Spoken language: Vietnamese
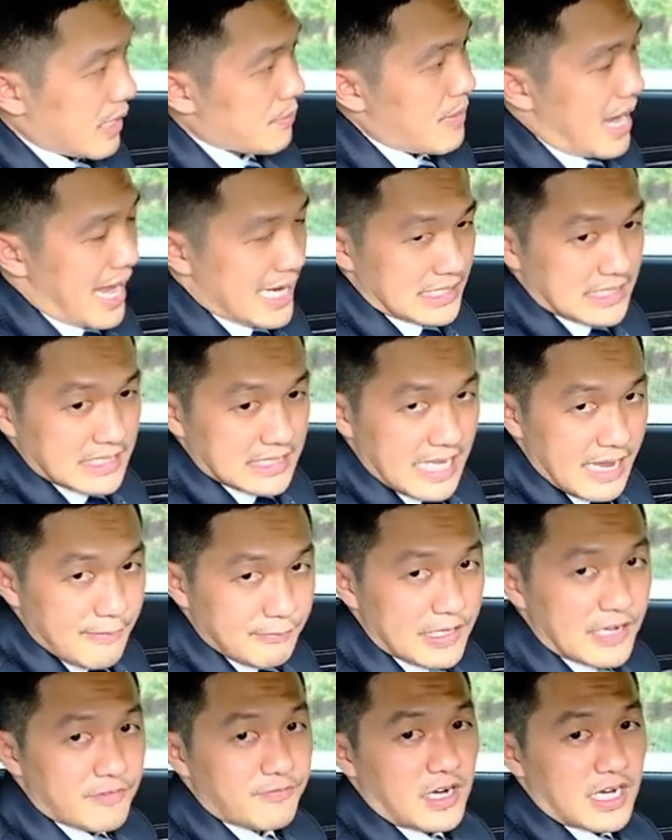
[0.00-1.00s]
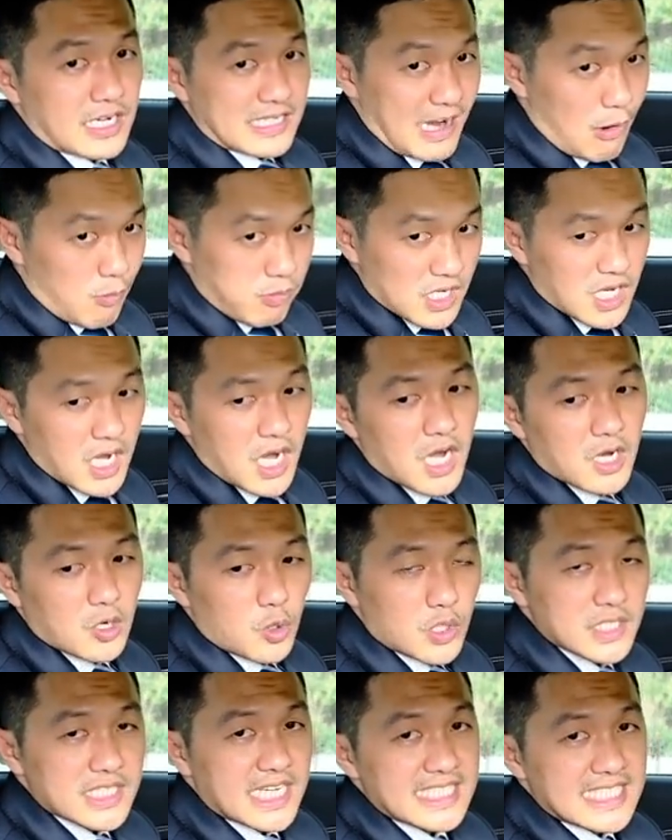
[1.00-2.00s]
các bạn xem cái phần động cơ
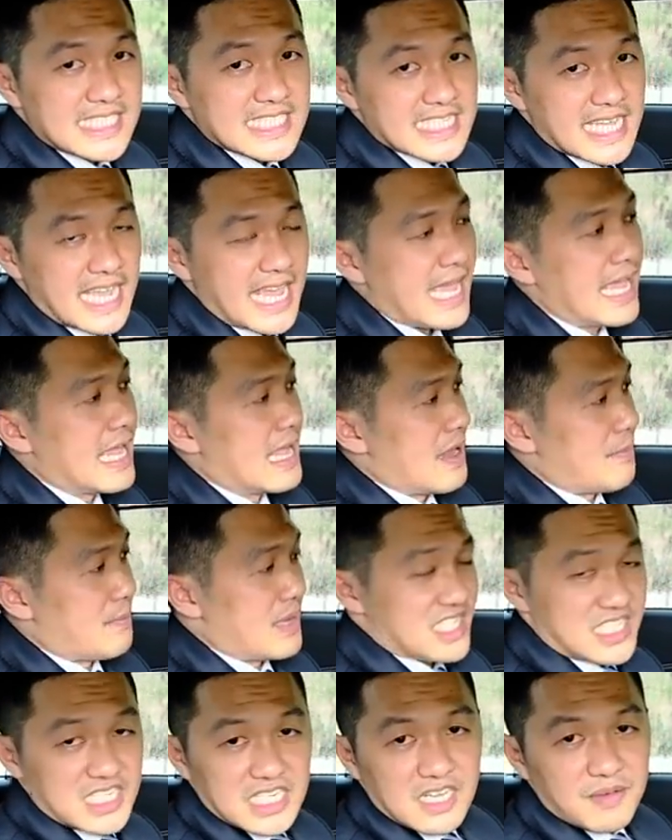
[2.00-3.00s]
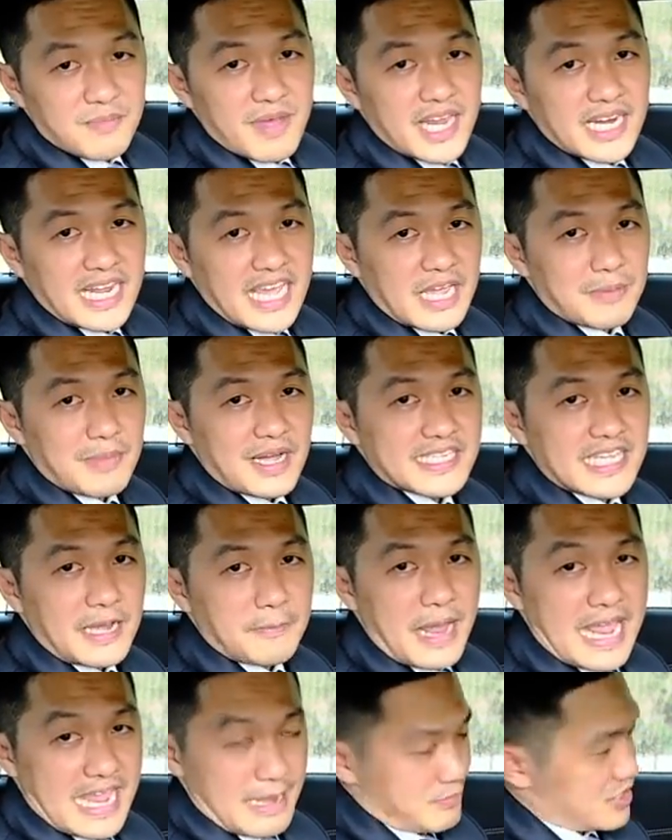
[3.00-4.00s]
của cái chiếc xe Mercedes-Benz
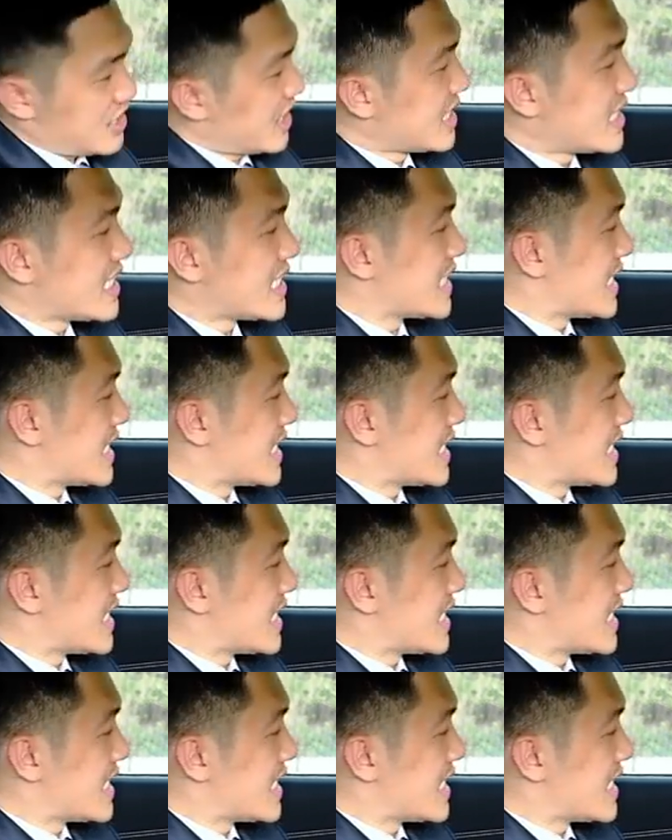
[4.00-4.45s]
E300 AMG